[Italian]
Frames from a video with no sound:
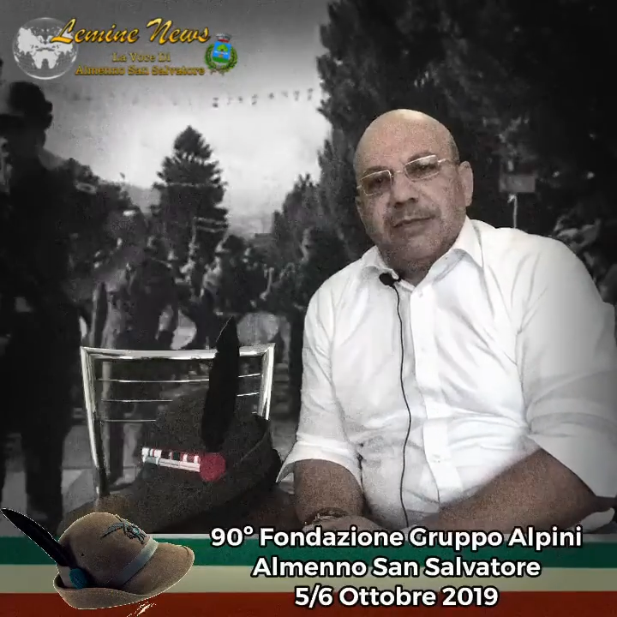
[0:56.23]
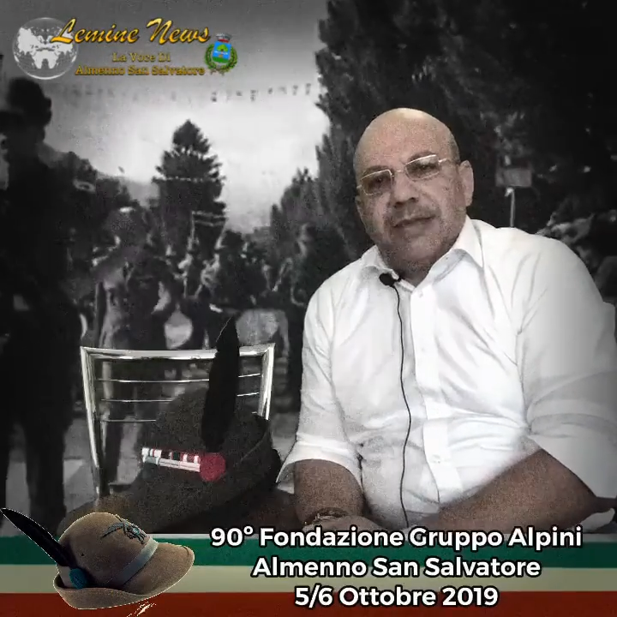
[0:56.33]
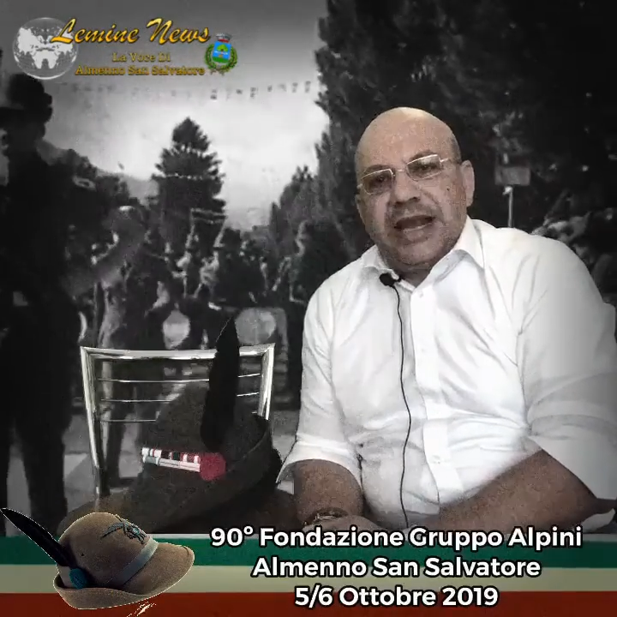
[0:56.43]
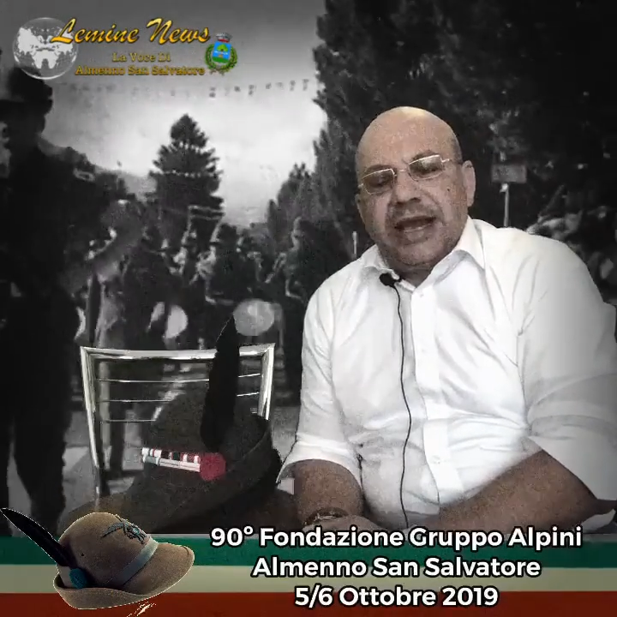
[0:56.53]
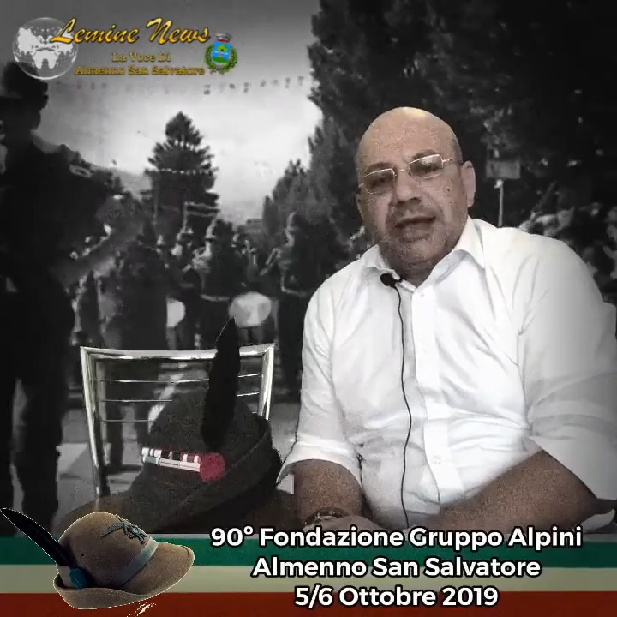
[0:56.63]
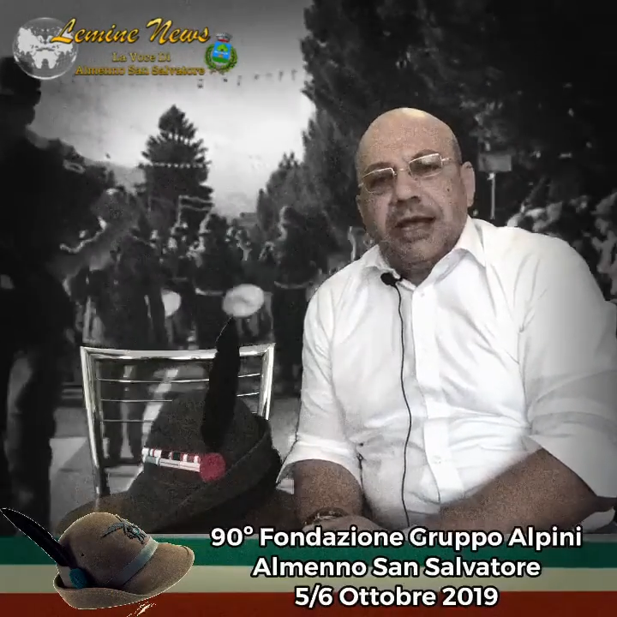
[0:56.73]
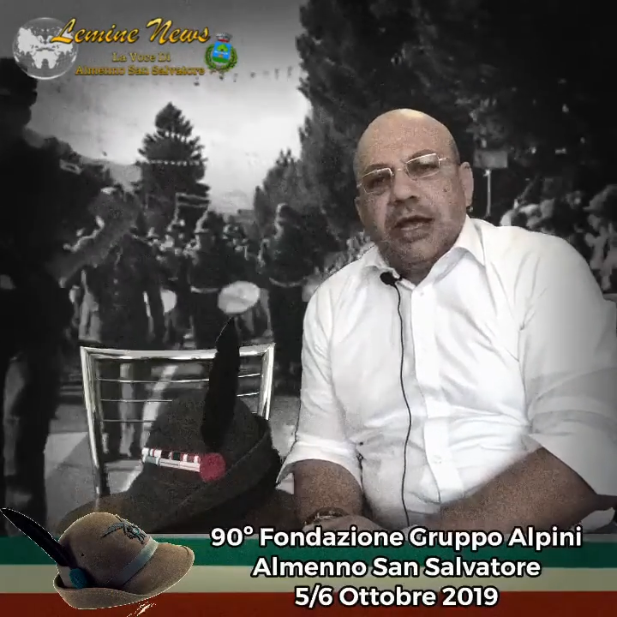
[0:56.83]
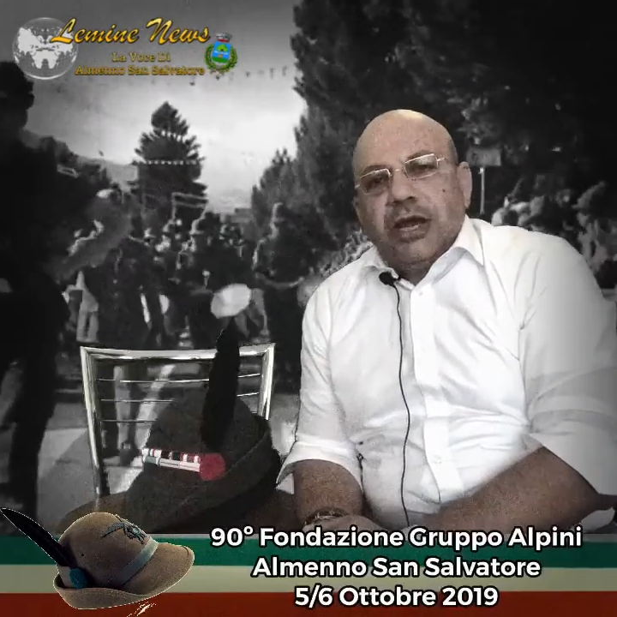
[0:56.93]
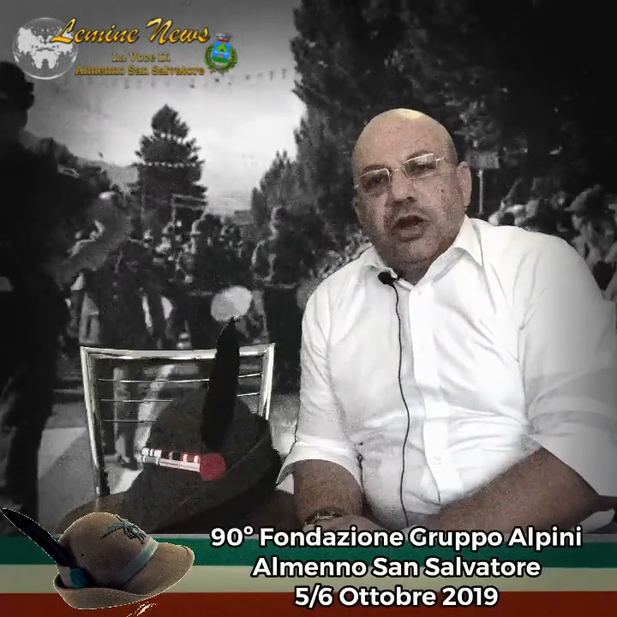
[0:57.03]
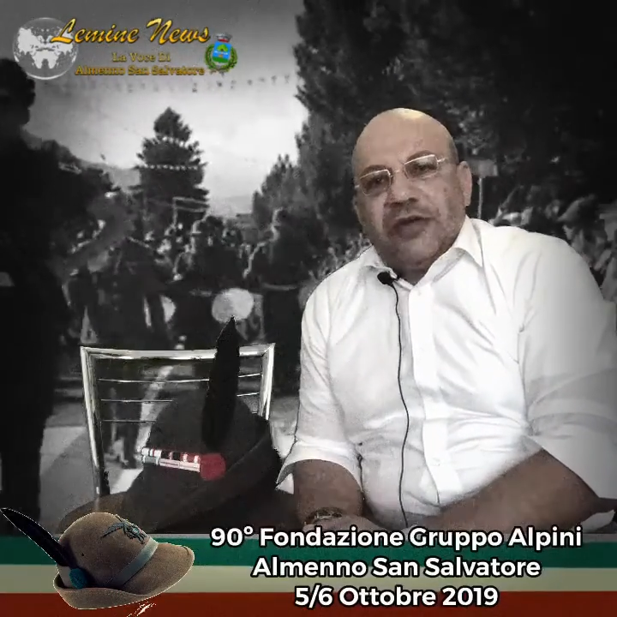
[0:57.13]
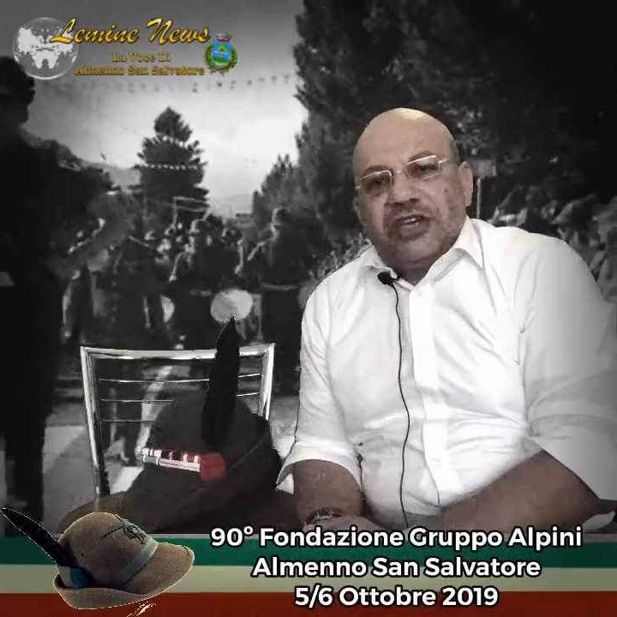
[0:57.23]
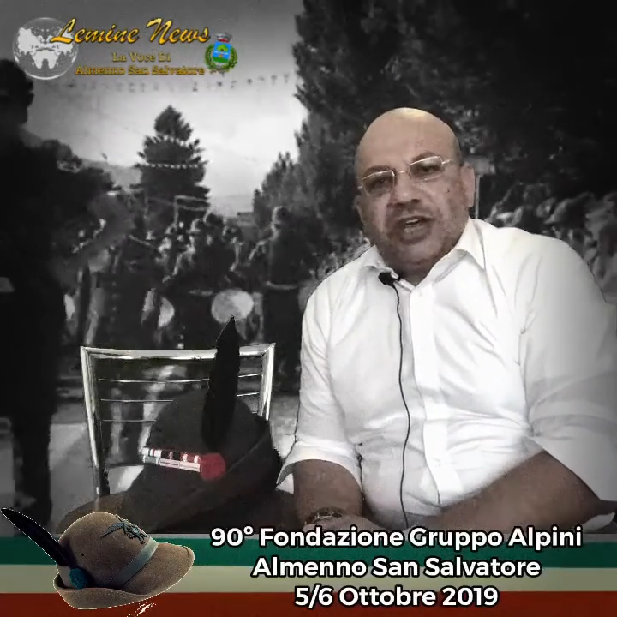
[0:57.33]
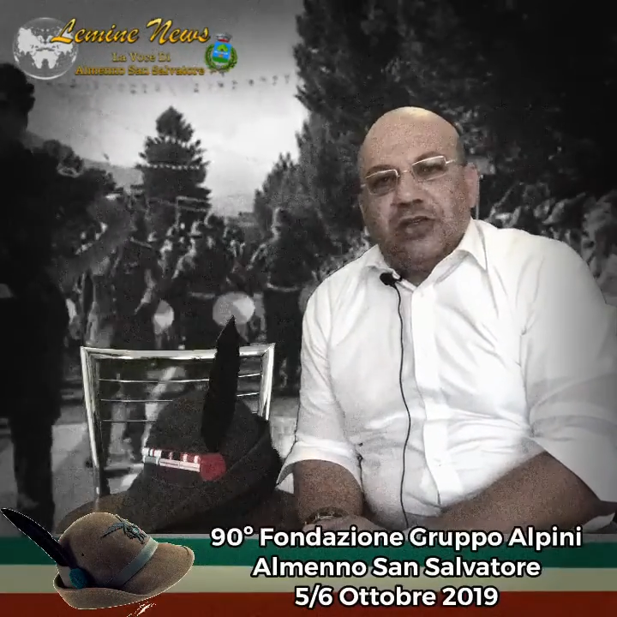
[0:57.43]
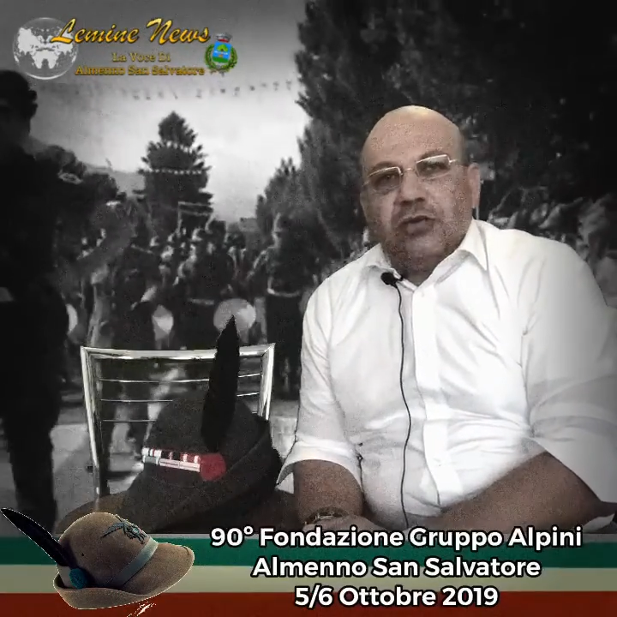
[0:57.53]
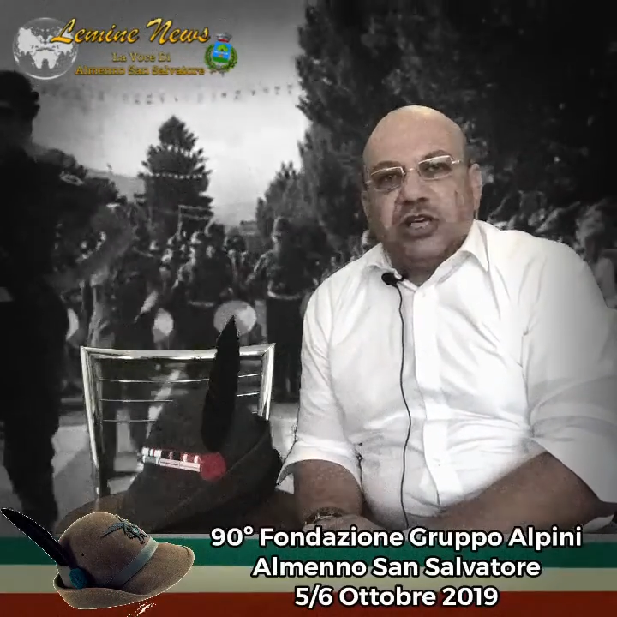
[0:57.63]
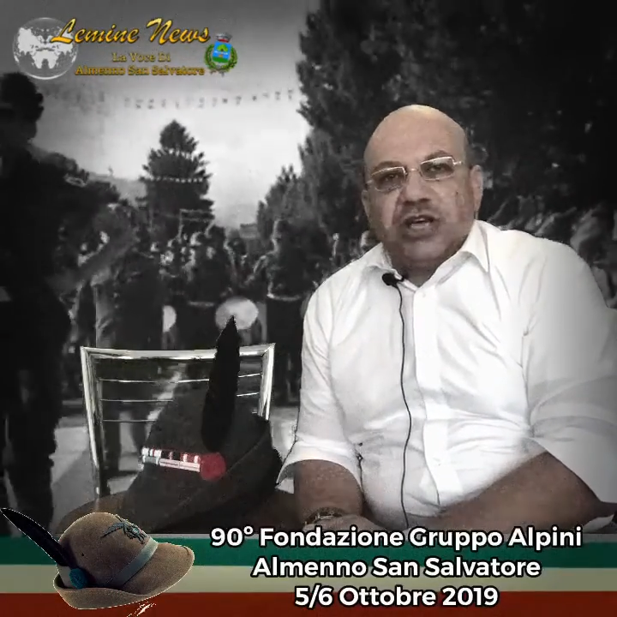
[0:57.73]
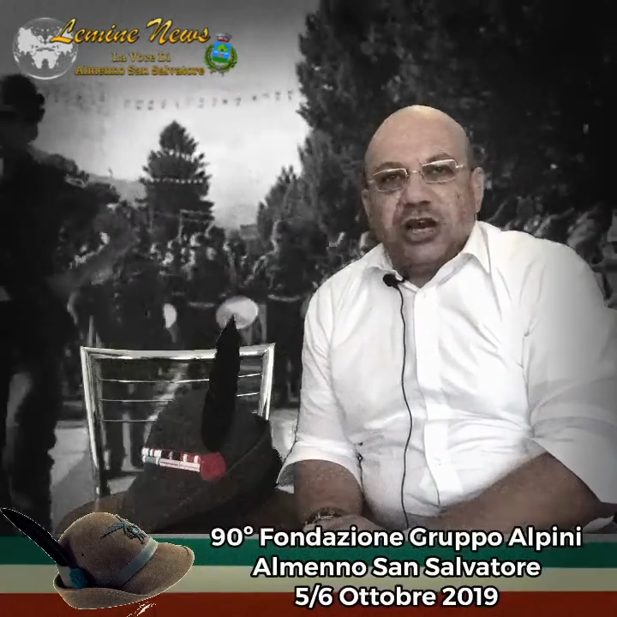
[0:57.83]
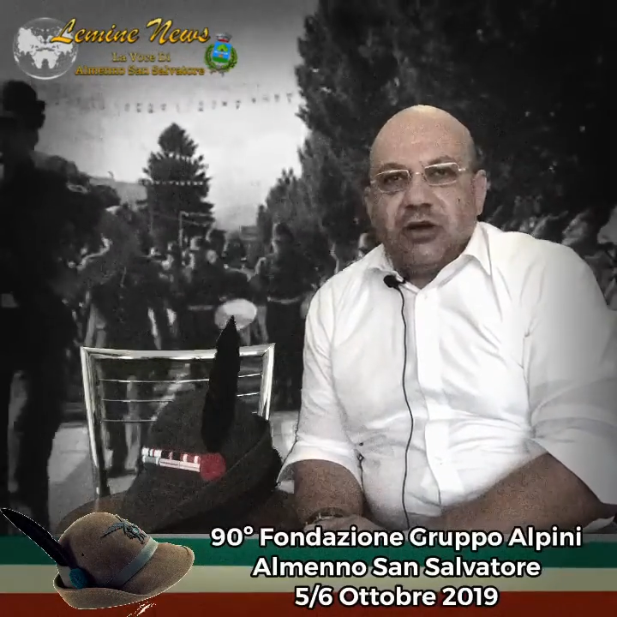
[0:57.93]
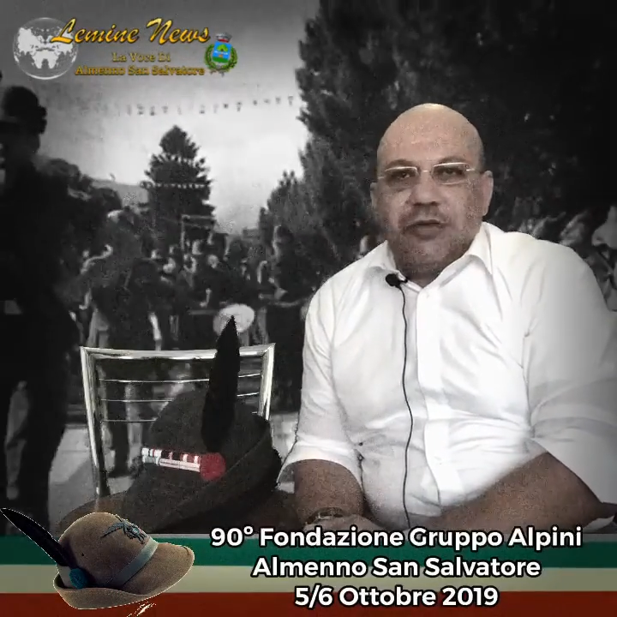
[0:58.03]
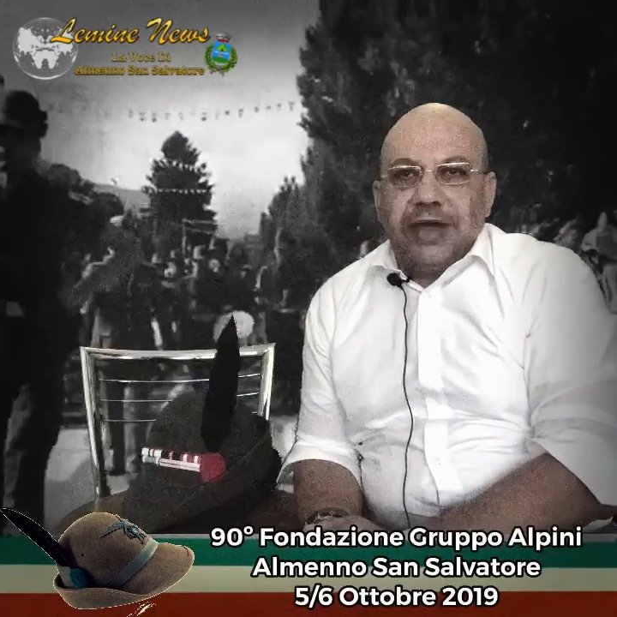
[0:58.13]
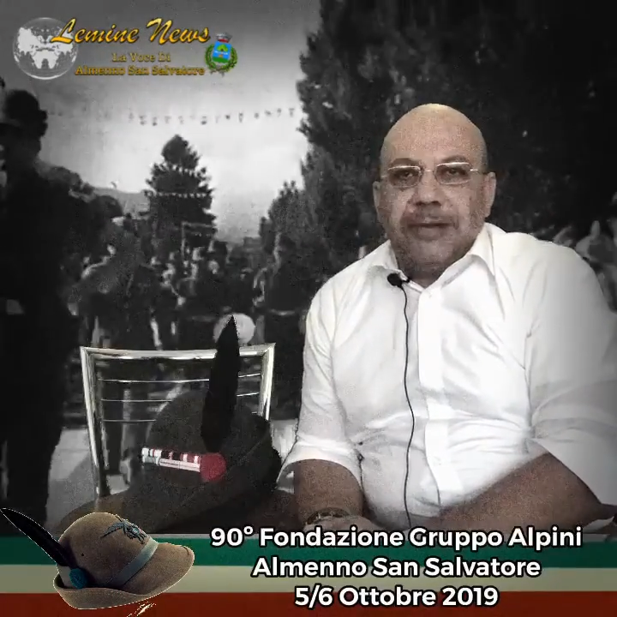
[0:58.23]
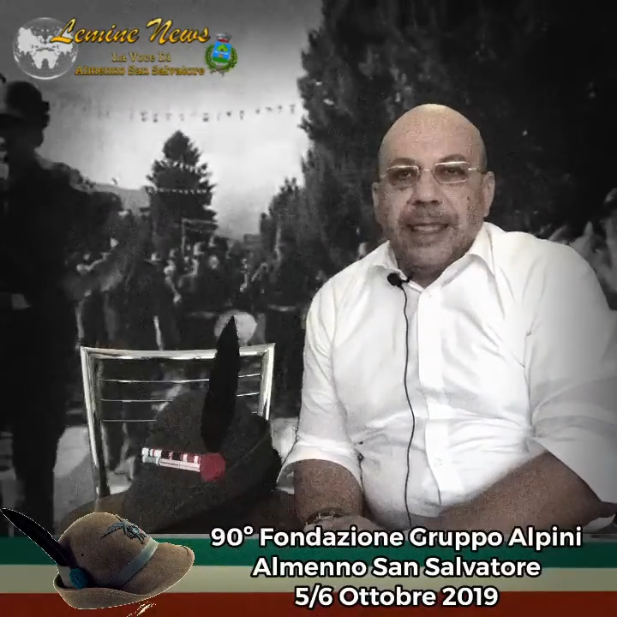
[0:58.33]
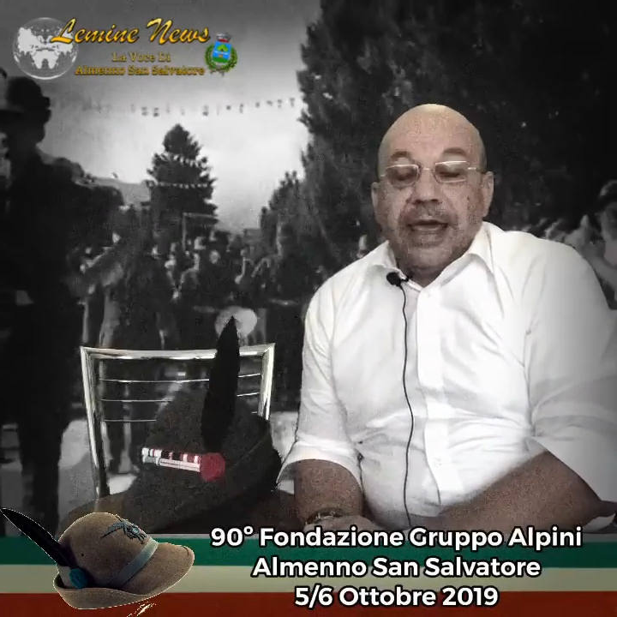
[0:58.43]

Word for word: 1919.